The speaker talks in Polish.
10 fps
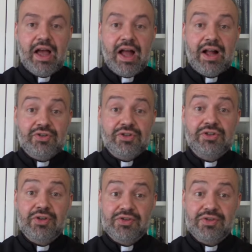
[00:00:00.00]
A czy
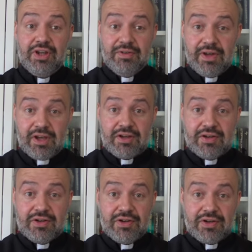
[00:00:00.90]
ksiądz nie wie,
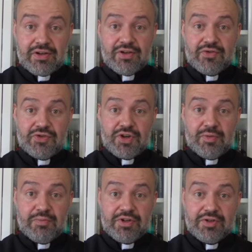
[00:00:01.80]
że
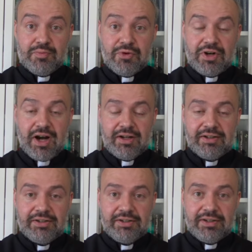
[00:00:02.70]
bez Boga
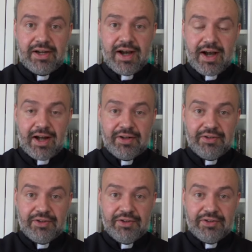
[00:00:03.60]

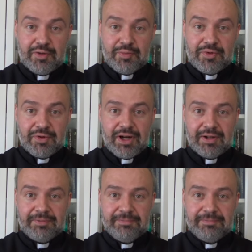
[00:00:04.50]
ani do proga?